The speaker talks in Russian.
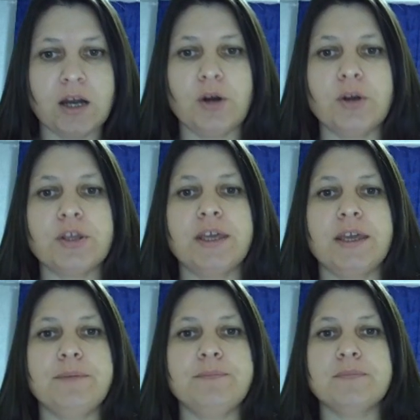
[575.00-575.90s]

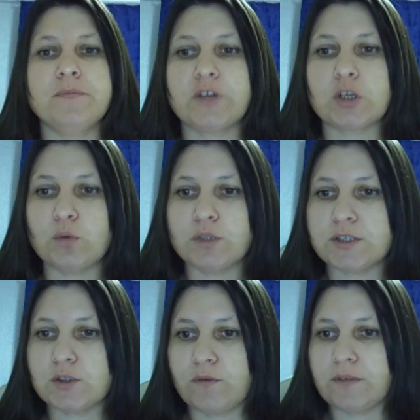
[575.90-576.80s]
Окей,
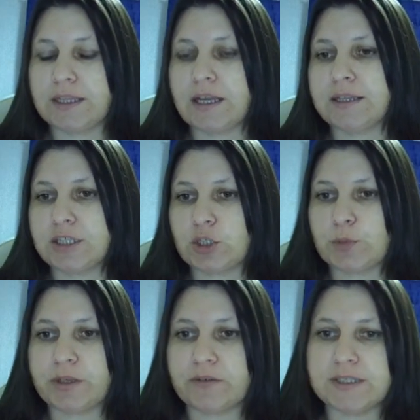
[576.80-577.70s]
вернулись снова на наш
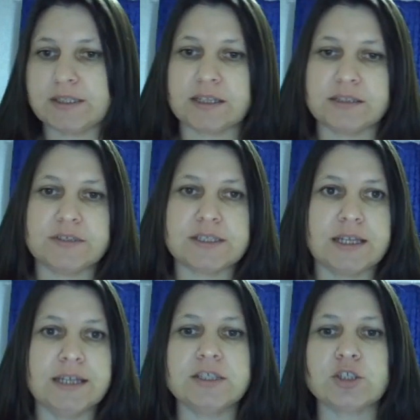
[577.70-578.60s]
первый стартовый
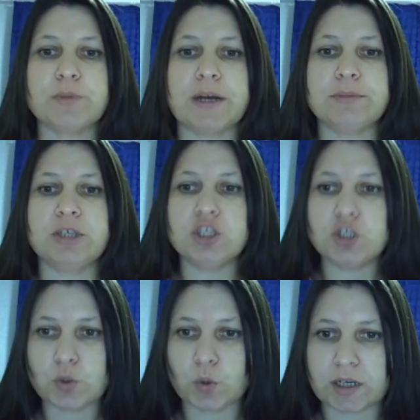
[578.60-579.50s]
слайд, нажимаем
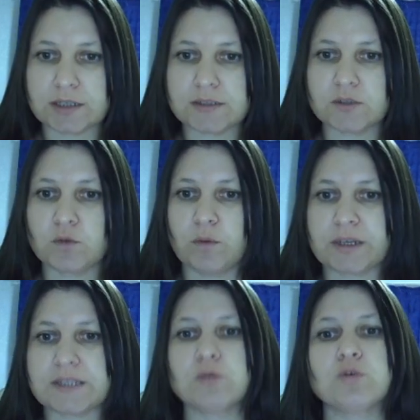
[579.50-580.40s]
еще раз, снова
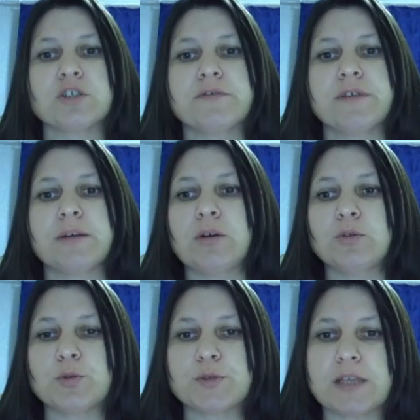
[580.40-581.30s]
прослушиваем
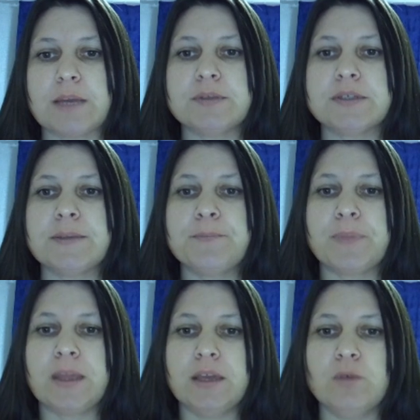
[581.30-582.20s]
аудиозапись.
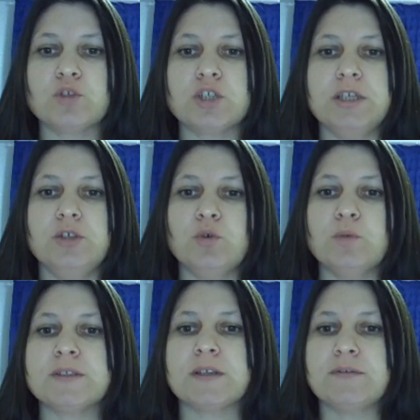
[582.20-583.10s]
И уже
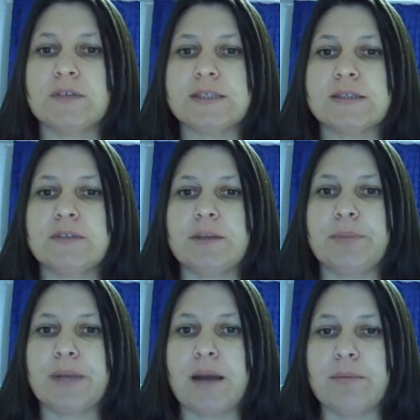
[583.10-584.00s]
идем, соответственно,
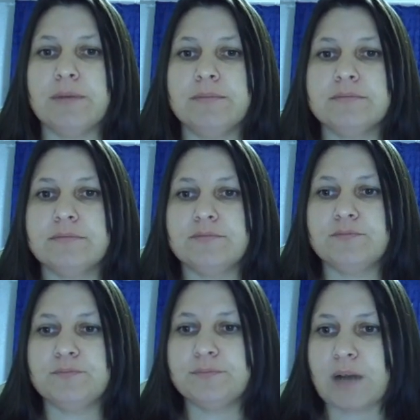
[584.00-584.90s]
прямо.
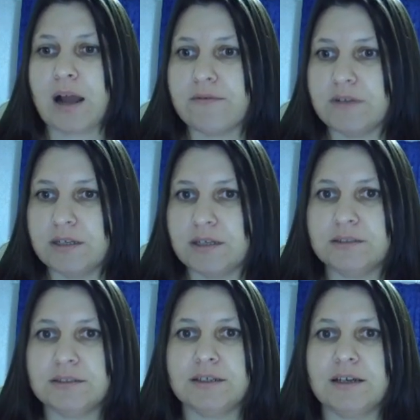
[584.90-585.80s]

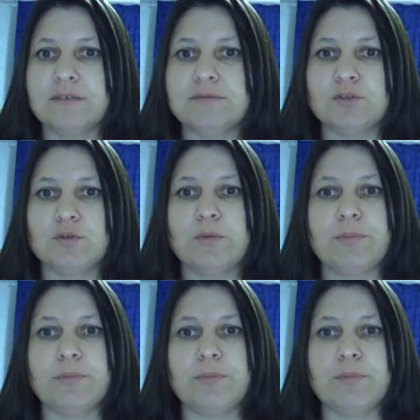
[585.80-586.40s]
Правильно, да, все мы